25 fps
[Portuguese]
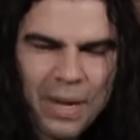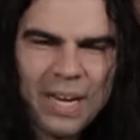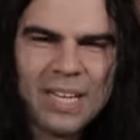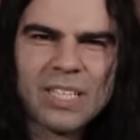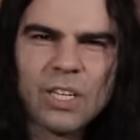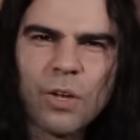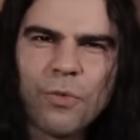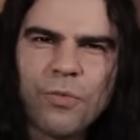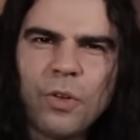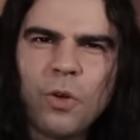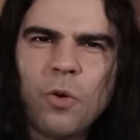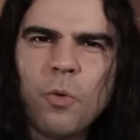
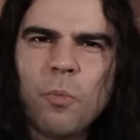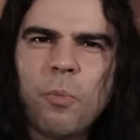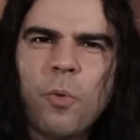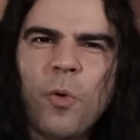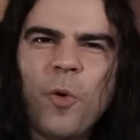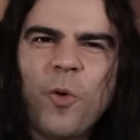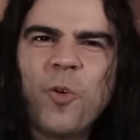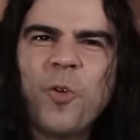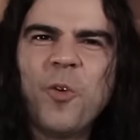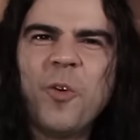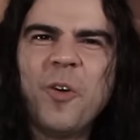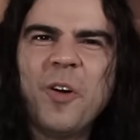Parece que eu fico um
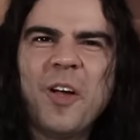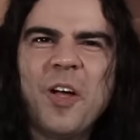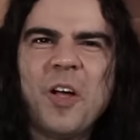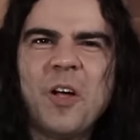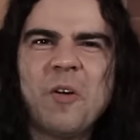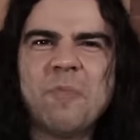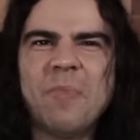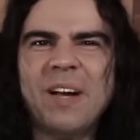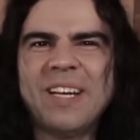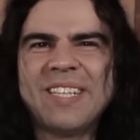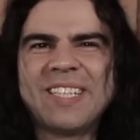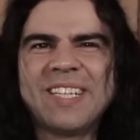pouco
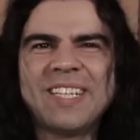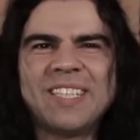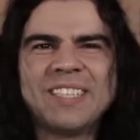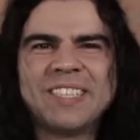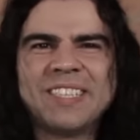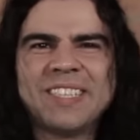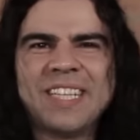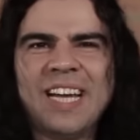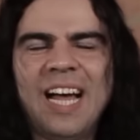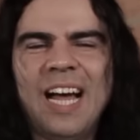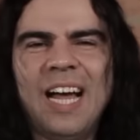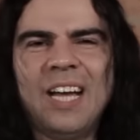mais
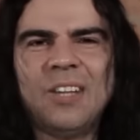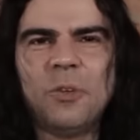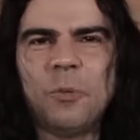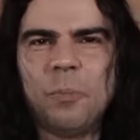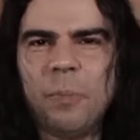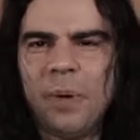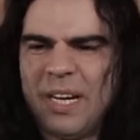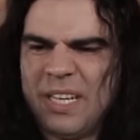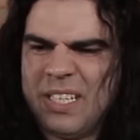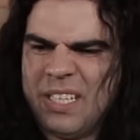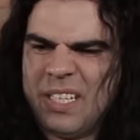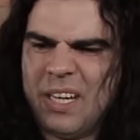cansado,
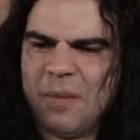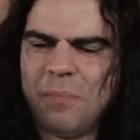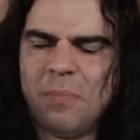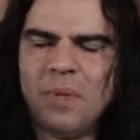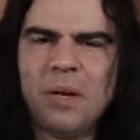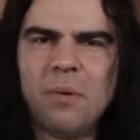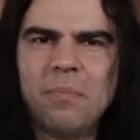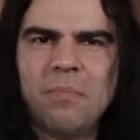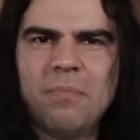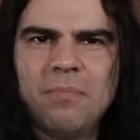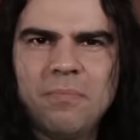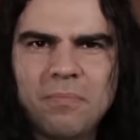parece que a
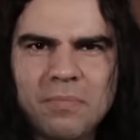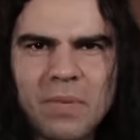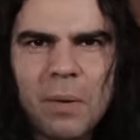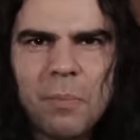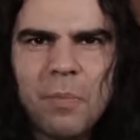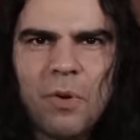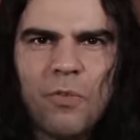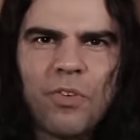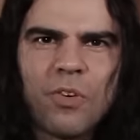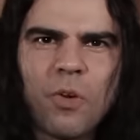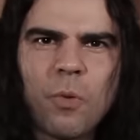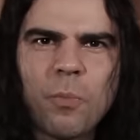minha, minha
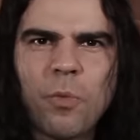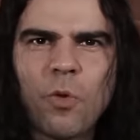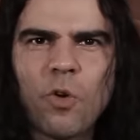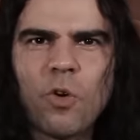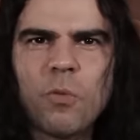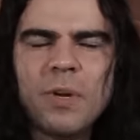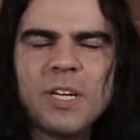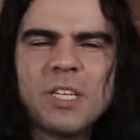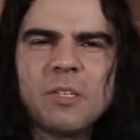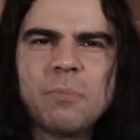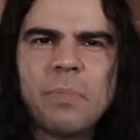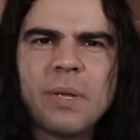mão fica um
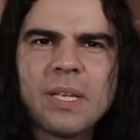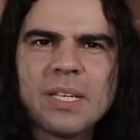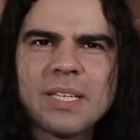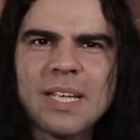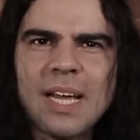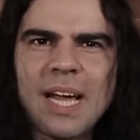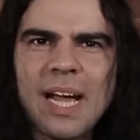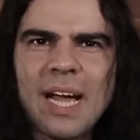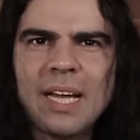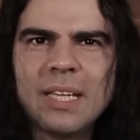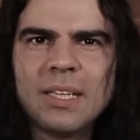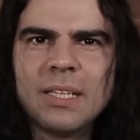pouco mais
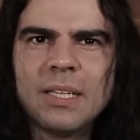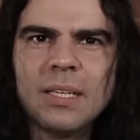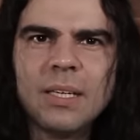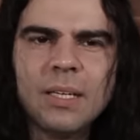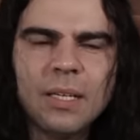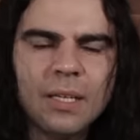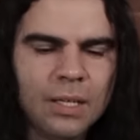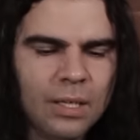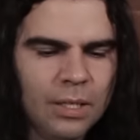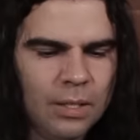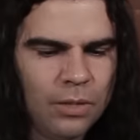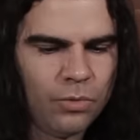pesada
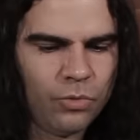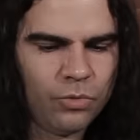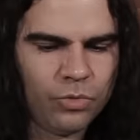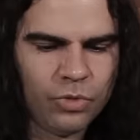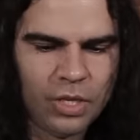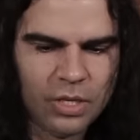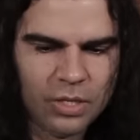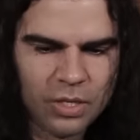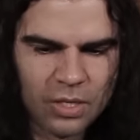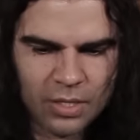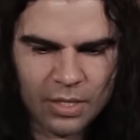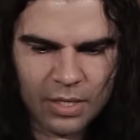não
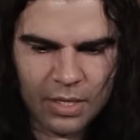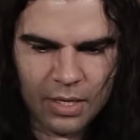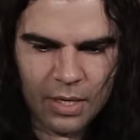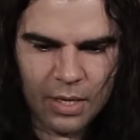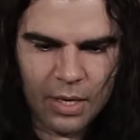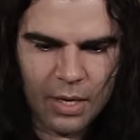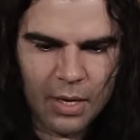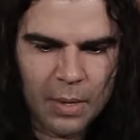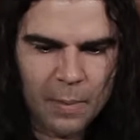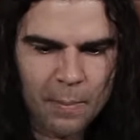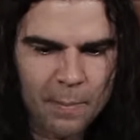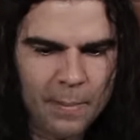sei
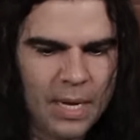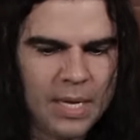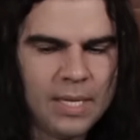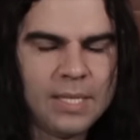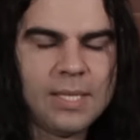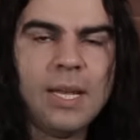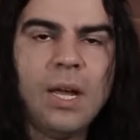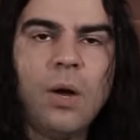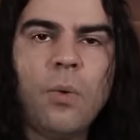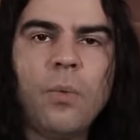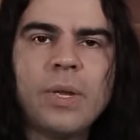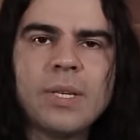dizer,
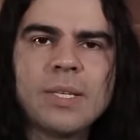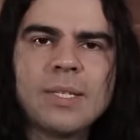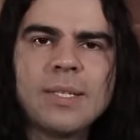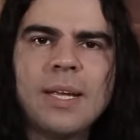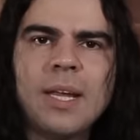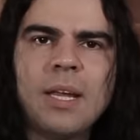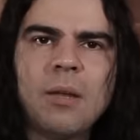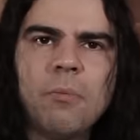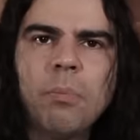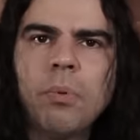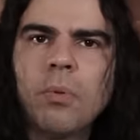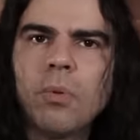mas é um
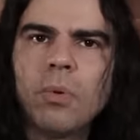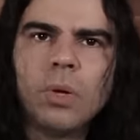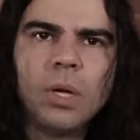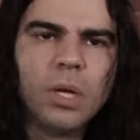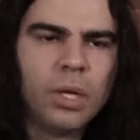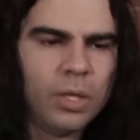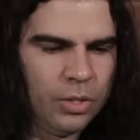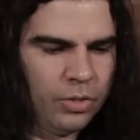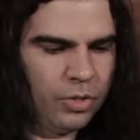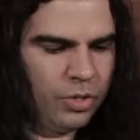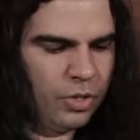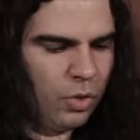exemplo
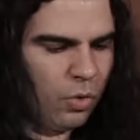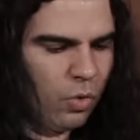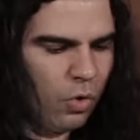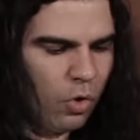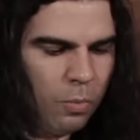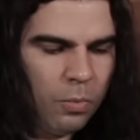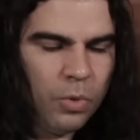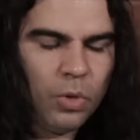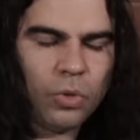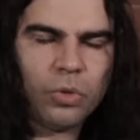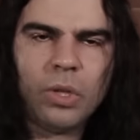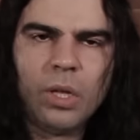de
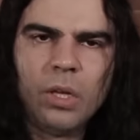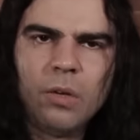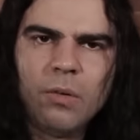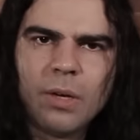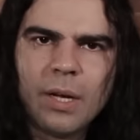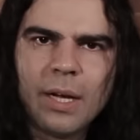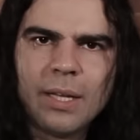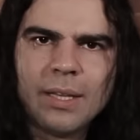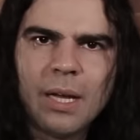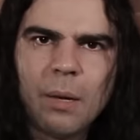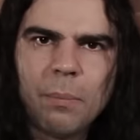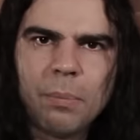como eu tenho
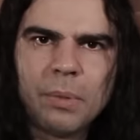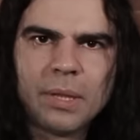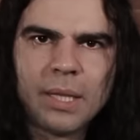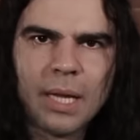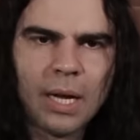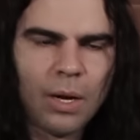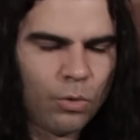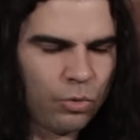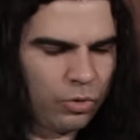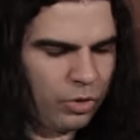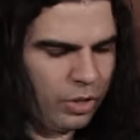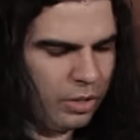que
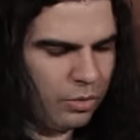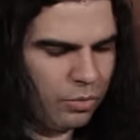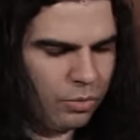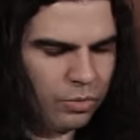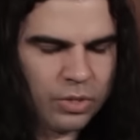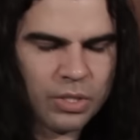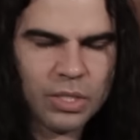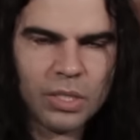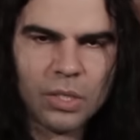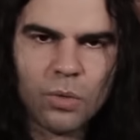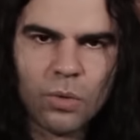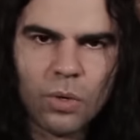adaptar o jeito
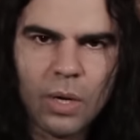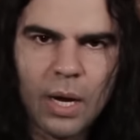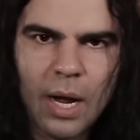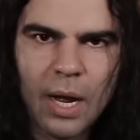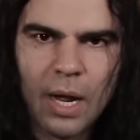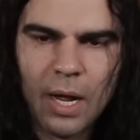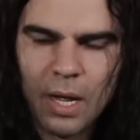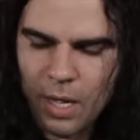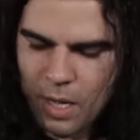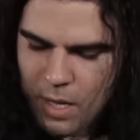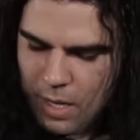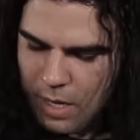de
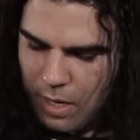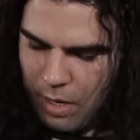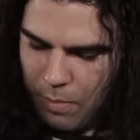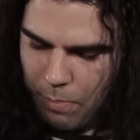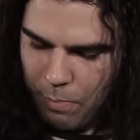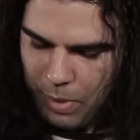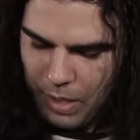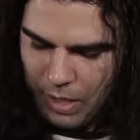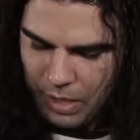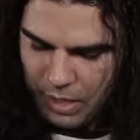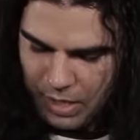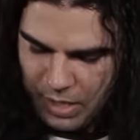segurar a
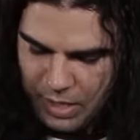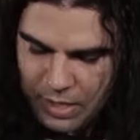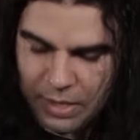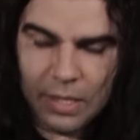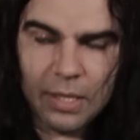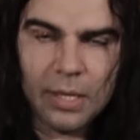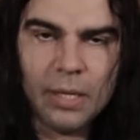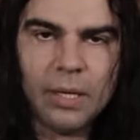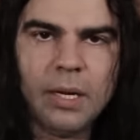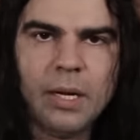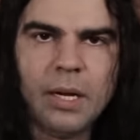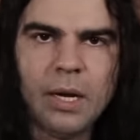
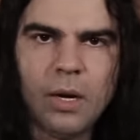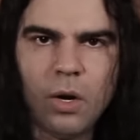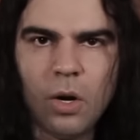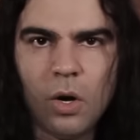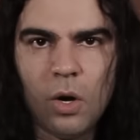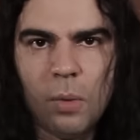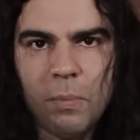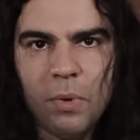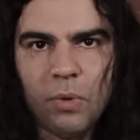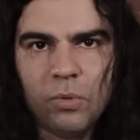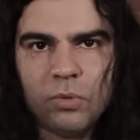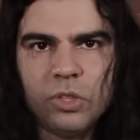palheta, né,
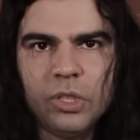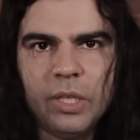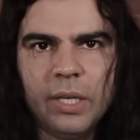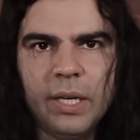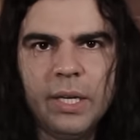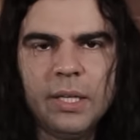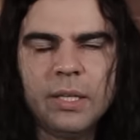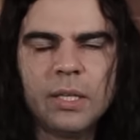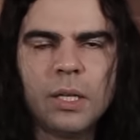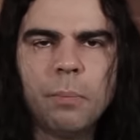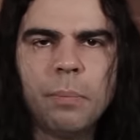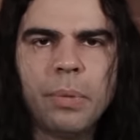a mão
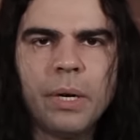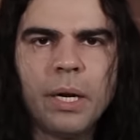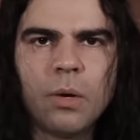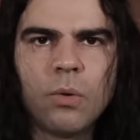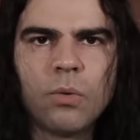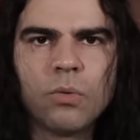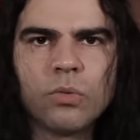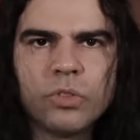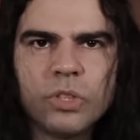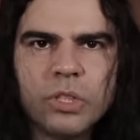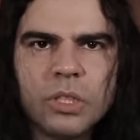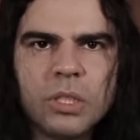direita, para
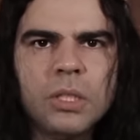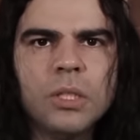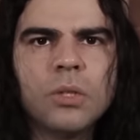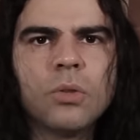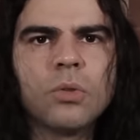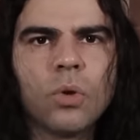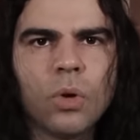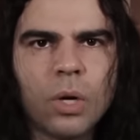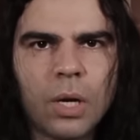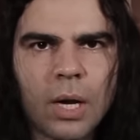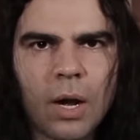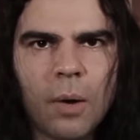conseguir
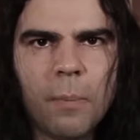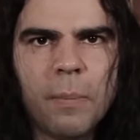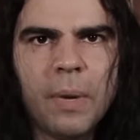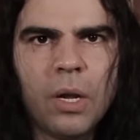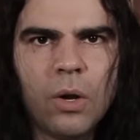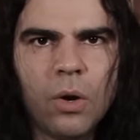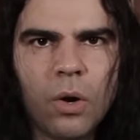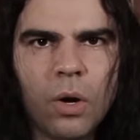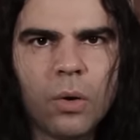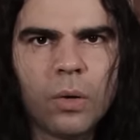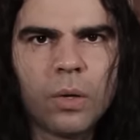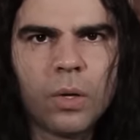tocar
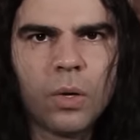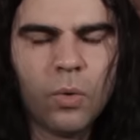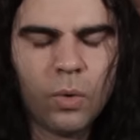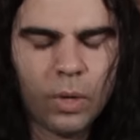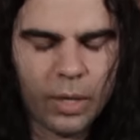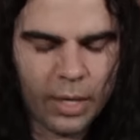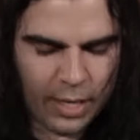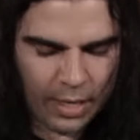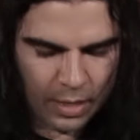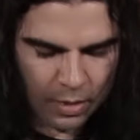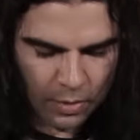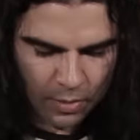melhor o que eu
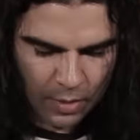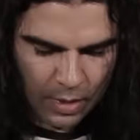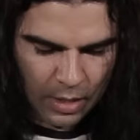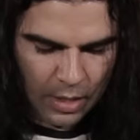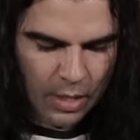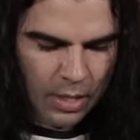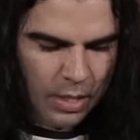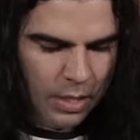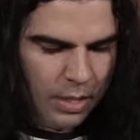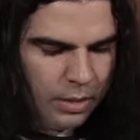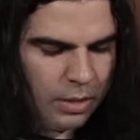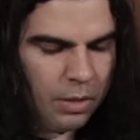quero.
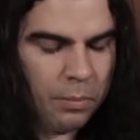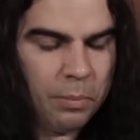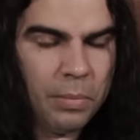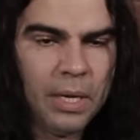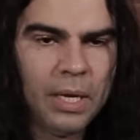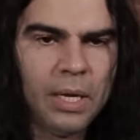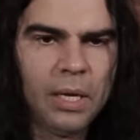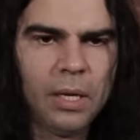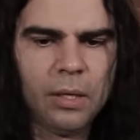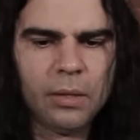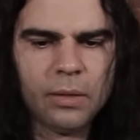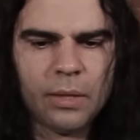
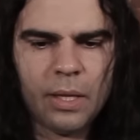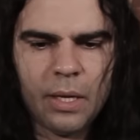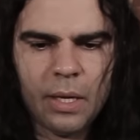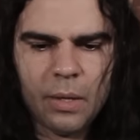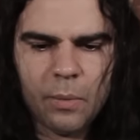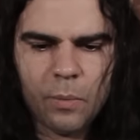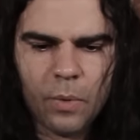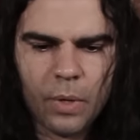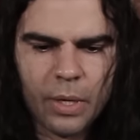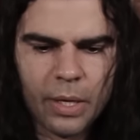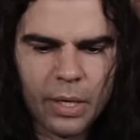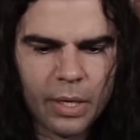Também
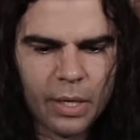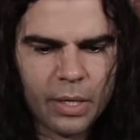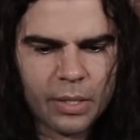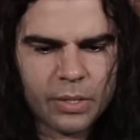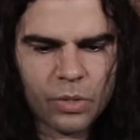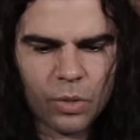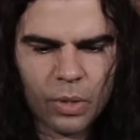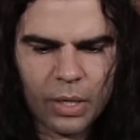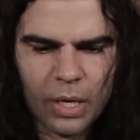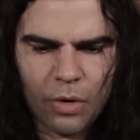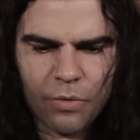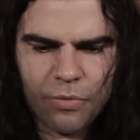tem, é,
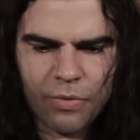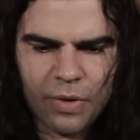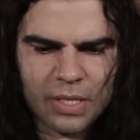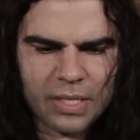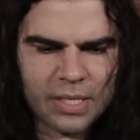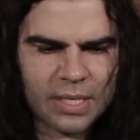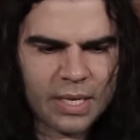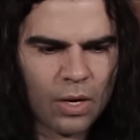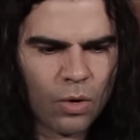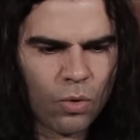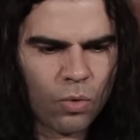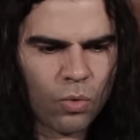se eu quero
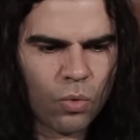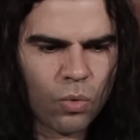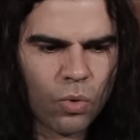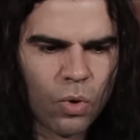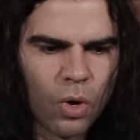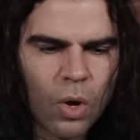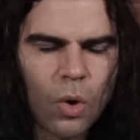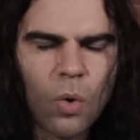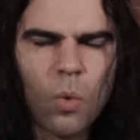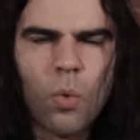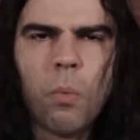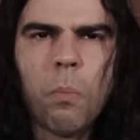fazer
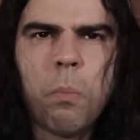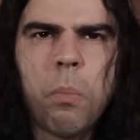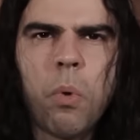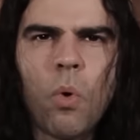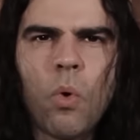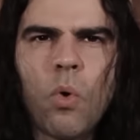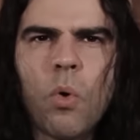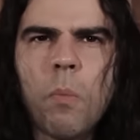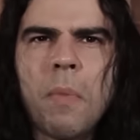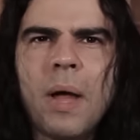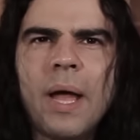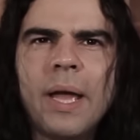algo um
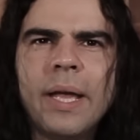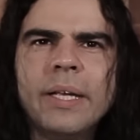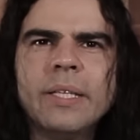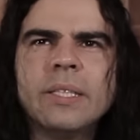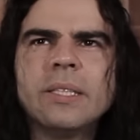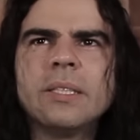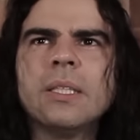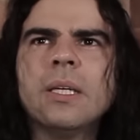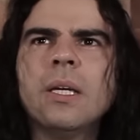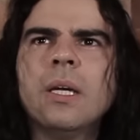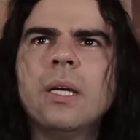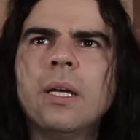pouco
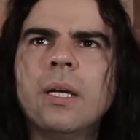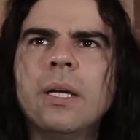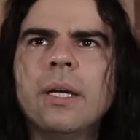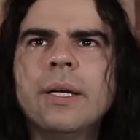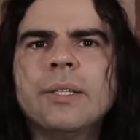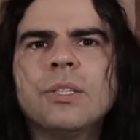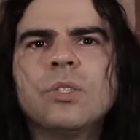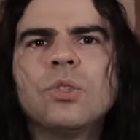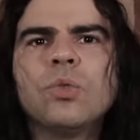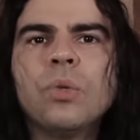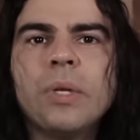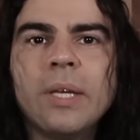mais
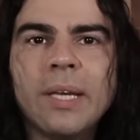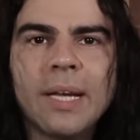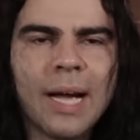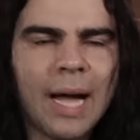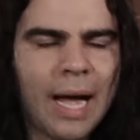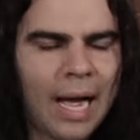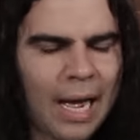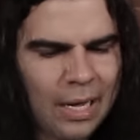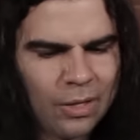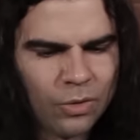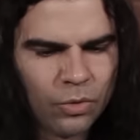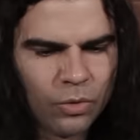é,
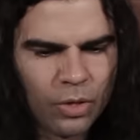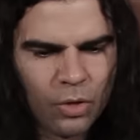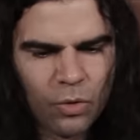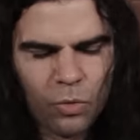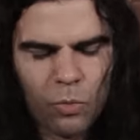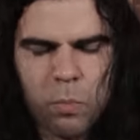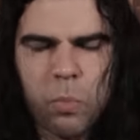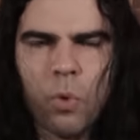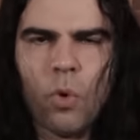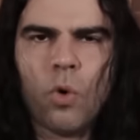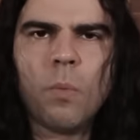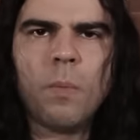swingado, né, um
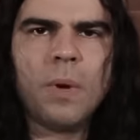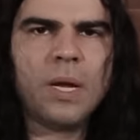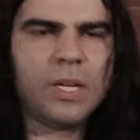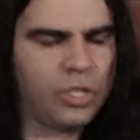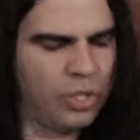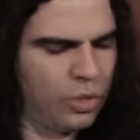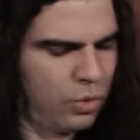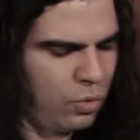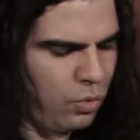pouco mais de